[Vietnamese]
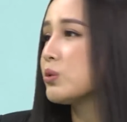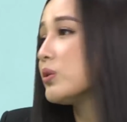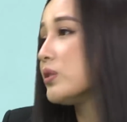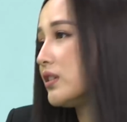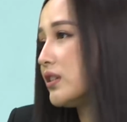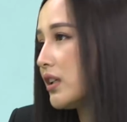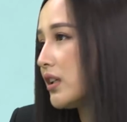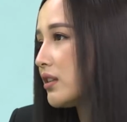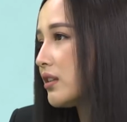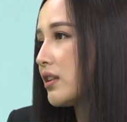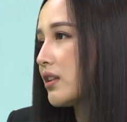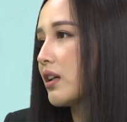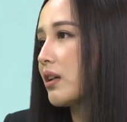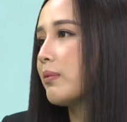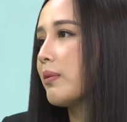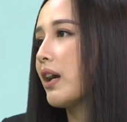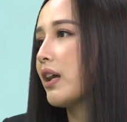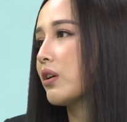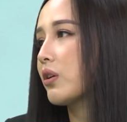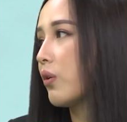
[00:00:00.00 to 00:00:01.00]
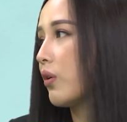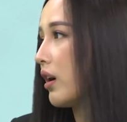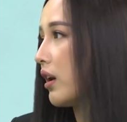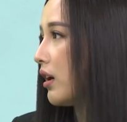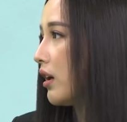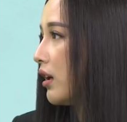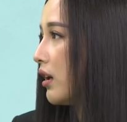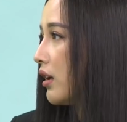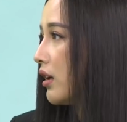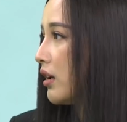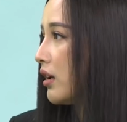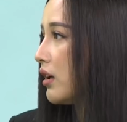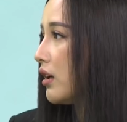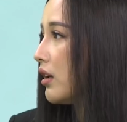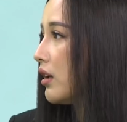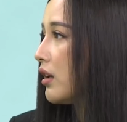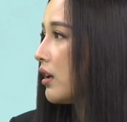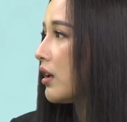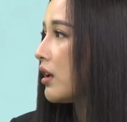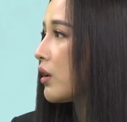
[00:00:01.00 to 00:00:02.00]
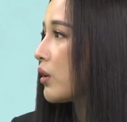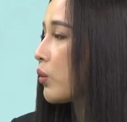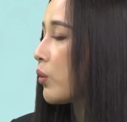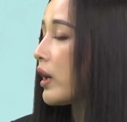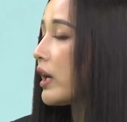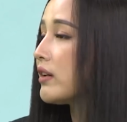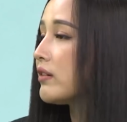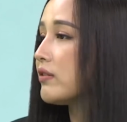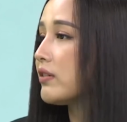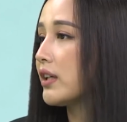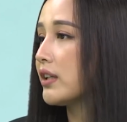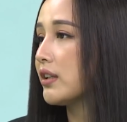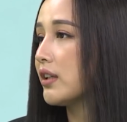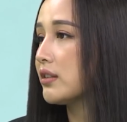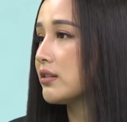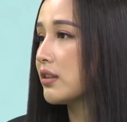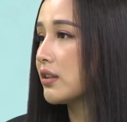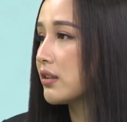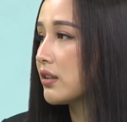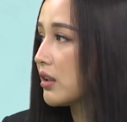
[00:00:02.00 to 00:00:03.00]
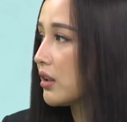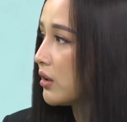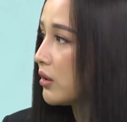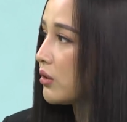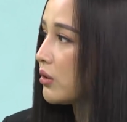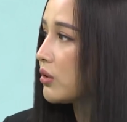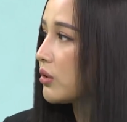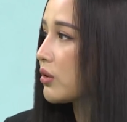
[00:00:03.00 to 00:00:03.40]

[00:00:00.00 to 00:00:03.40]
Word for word: thủy ấy, thì các bạn quá là quen với anh đèn sân khấu